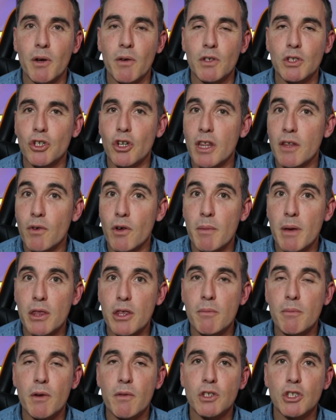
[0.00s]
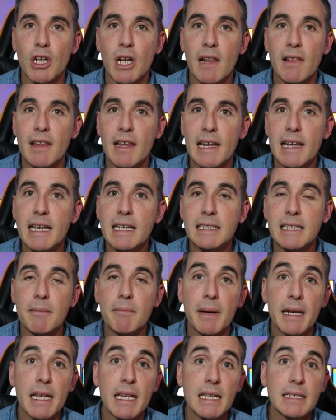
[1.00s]
profesor de formación profesional del IES
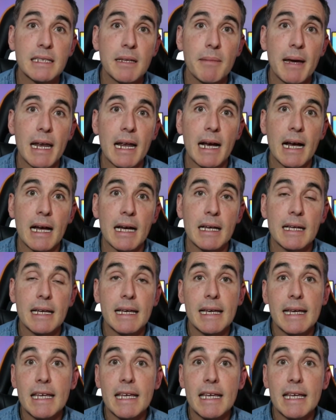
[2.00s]
Campanillas de Málaga,